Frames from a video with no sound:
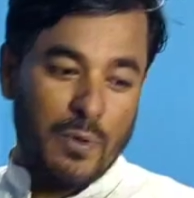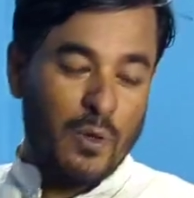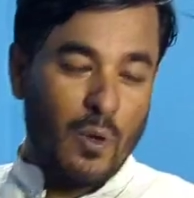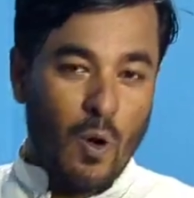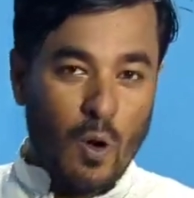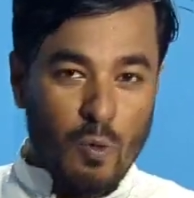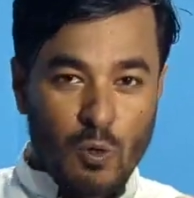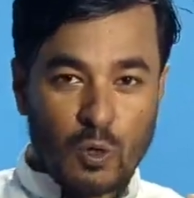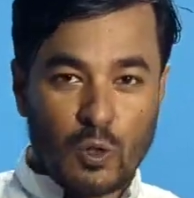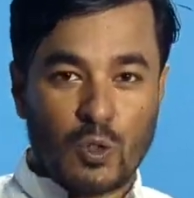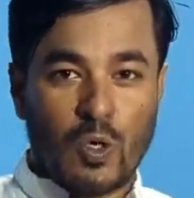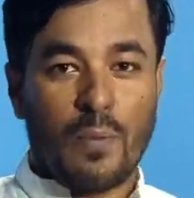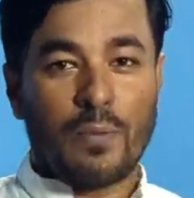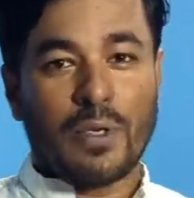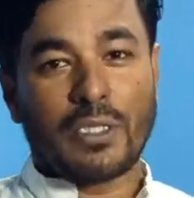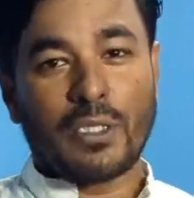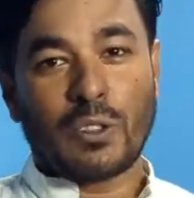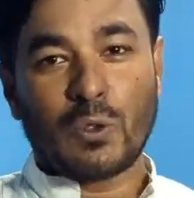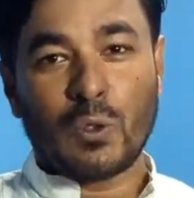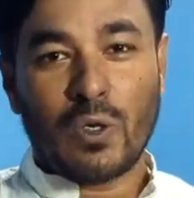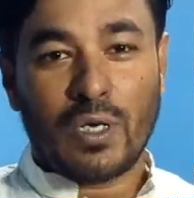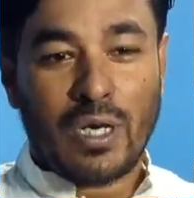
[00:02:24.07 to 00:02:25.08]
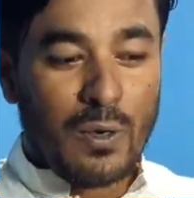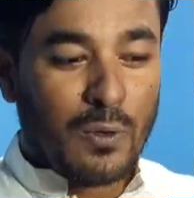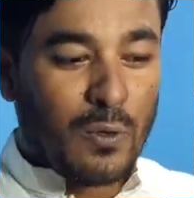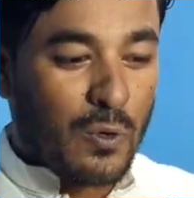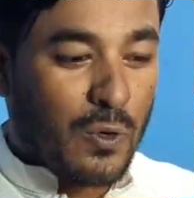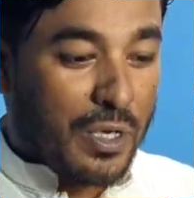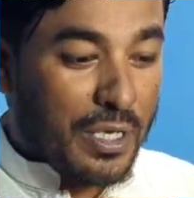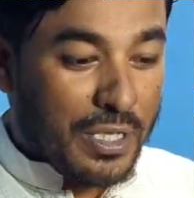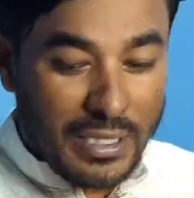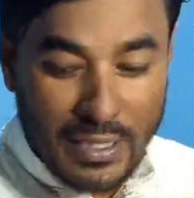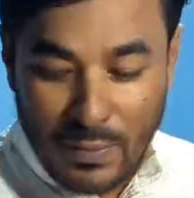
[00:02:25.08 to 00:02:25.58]
পারবেন অবশ্য আমাদের
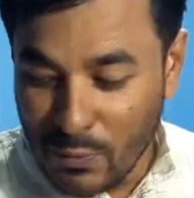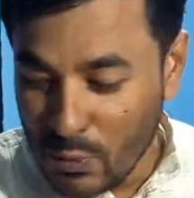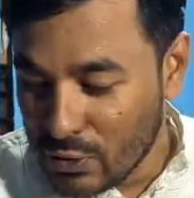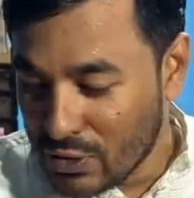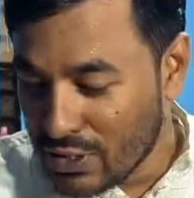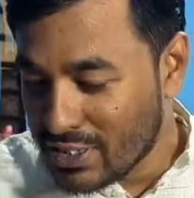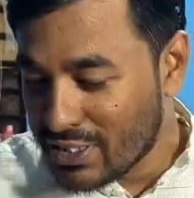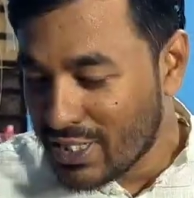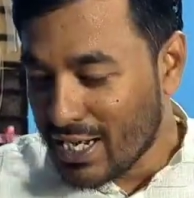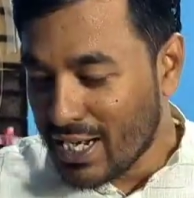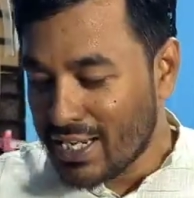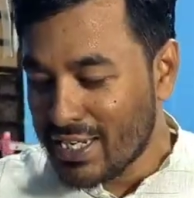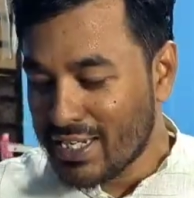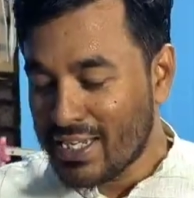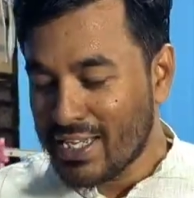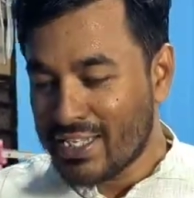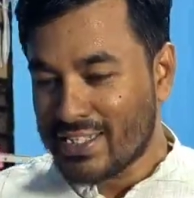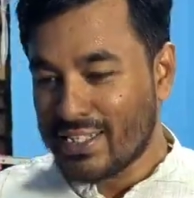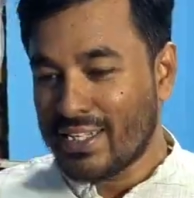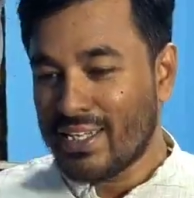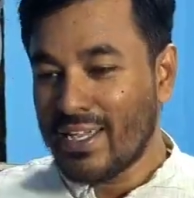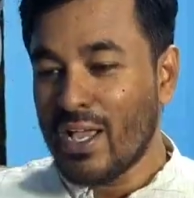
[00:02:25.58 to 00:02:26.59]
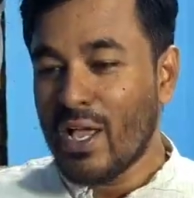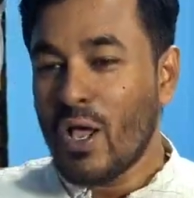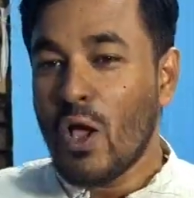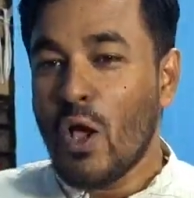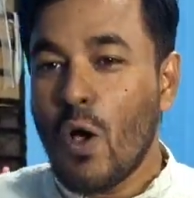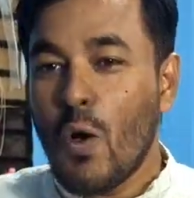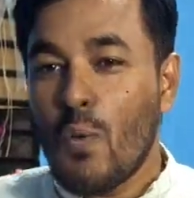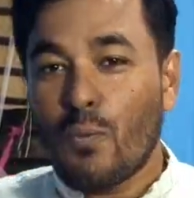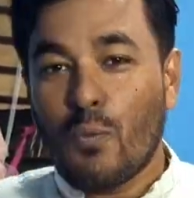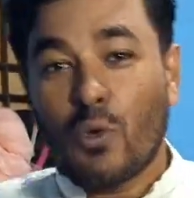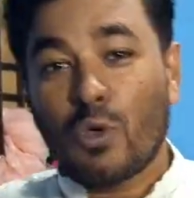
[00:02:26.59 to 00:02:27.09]
দোলনাগুলো ইতিমধ্যে যারা নিয়েছে
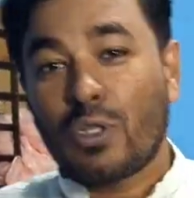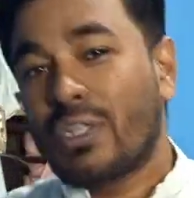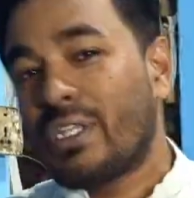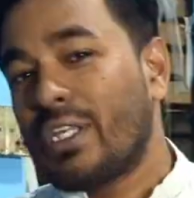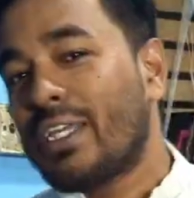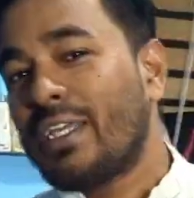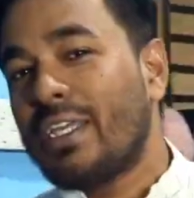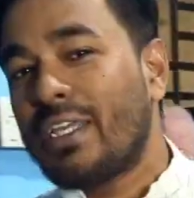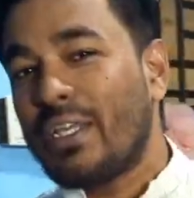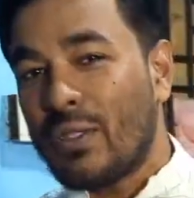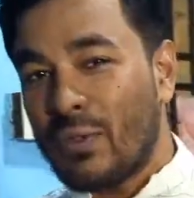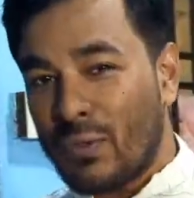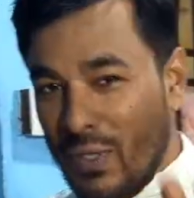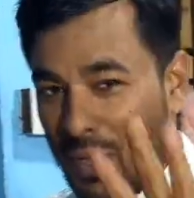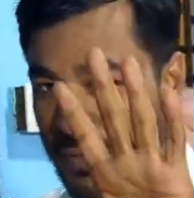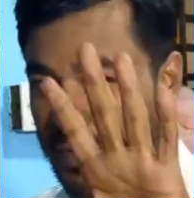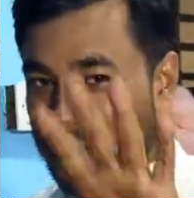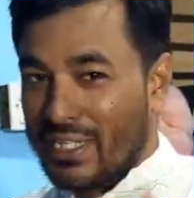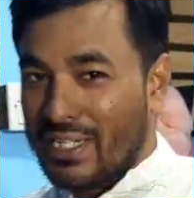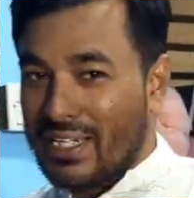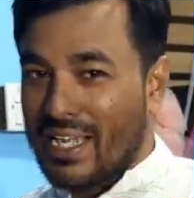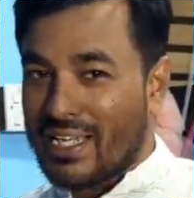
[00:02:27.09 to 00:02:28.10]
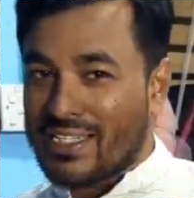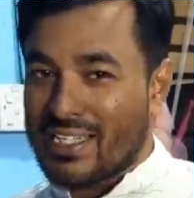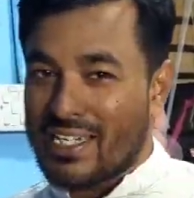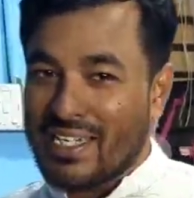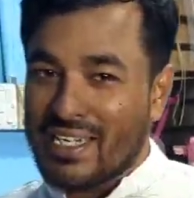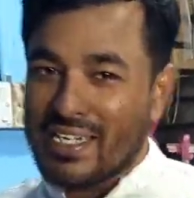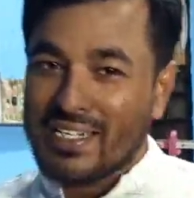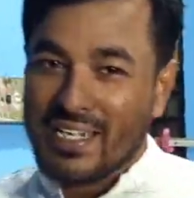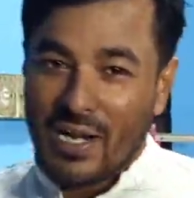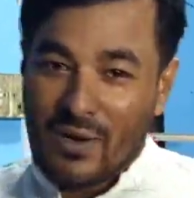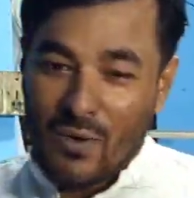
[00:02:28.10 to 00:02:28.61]
প্রত্যেকেই কিন্তু আমাদের কাছে
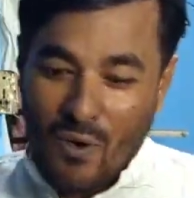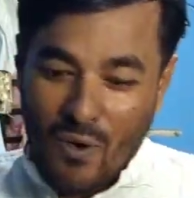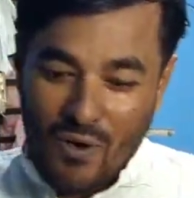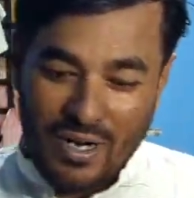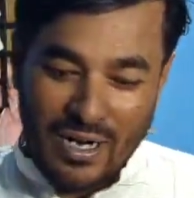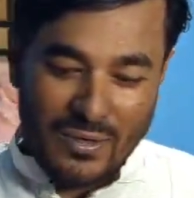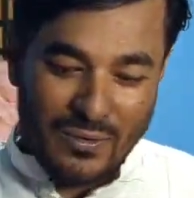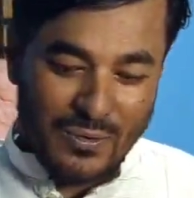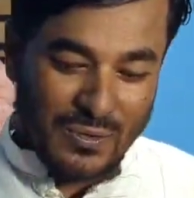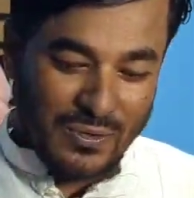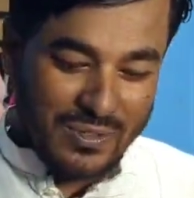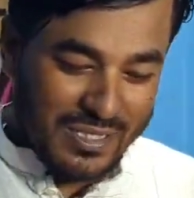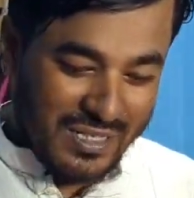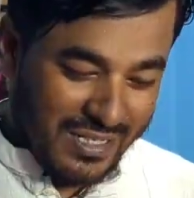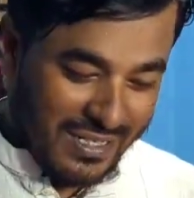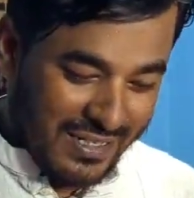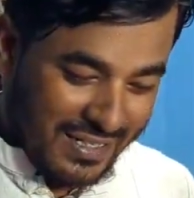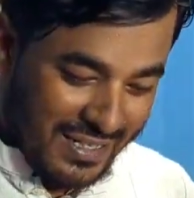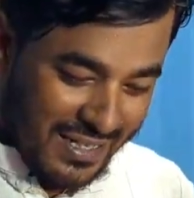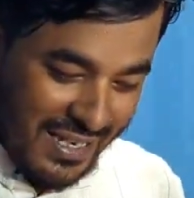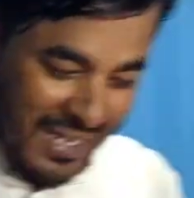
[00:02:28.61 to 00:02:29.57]
রিটার্ন অর্ডার করছে